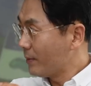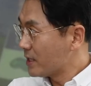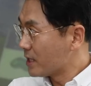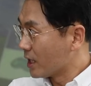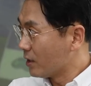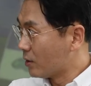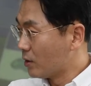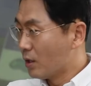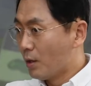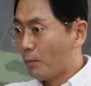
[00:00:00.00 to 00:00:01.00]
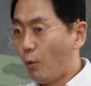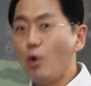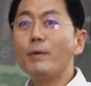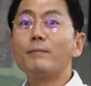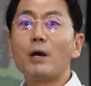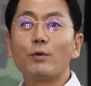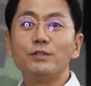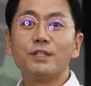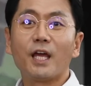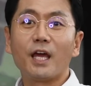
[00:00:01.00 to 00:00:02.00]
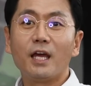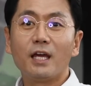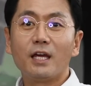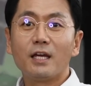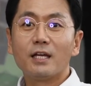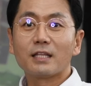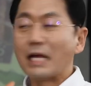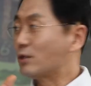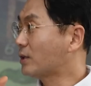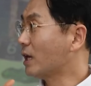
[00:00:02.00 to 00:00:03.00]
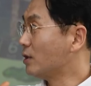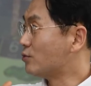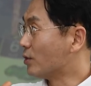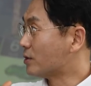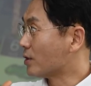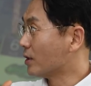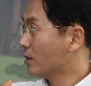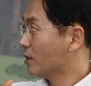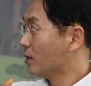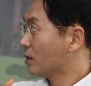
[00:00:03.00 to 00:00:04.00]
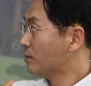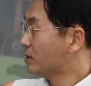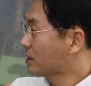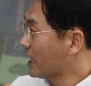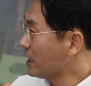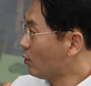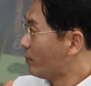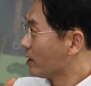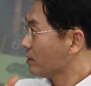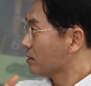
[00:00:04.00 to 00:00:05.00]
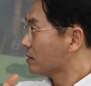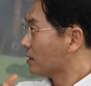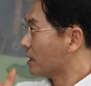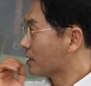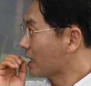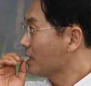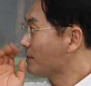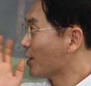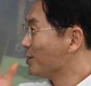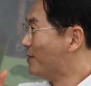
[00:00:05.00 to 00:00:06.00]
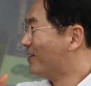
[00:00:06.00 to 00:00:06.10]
해봤잖아요. 네. 음. 볼만 바꿨는데 다섯 타를 줄였어요. 어. 그러면 타당 5만 원, 타당 만 원이